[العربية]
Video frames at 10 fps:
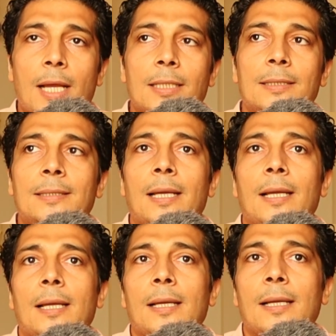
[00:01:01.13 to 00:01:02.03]

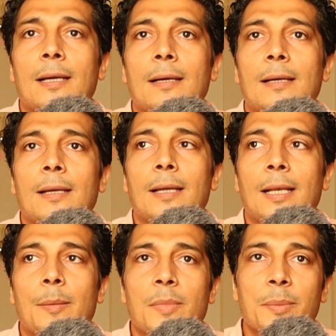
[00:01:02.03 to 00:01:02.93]
انت
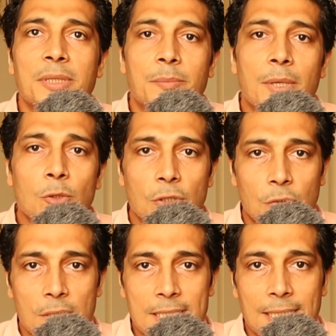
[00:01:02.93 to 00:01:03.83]
لما بتموت
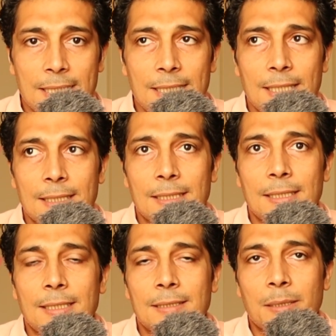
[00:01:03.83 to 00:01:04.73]
الكوليستريديا
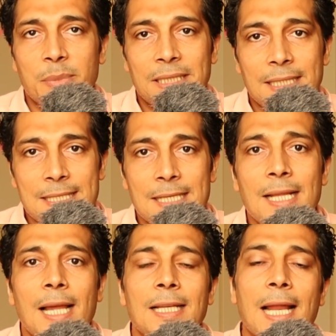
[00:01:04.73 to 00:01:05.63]
انت
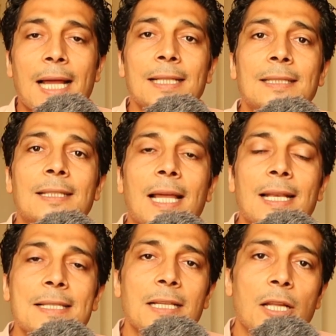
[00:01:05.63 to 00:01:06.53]
بتنزلها للحد
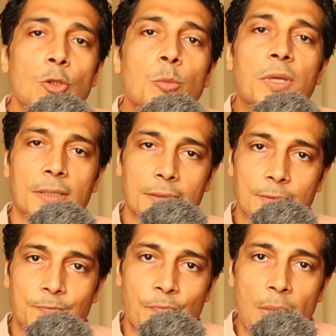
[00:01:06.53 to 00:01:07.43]
الذي لا يمرض
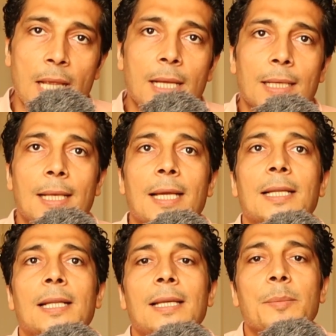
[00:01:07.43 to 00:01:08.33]

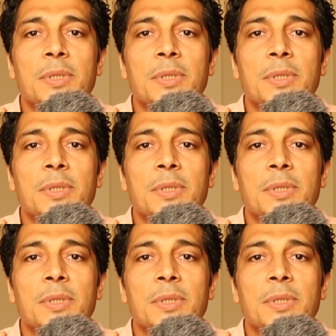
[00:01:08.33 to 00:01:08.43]
لكن هي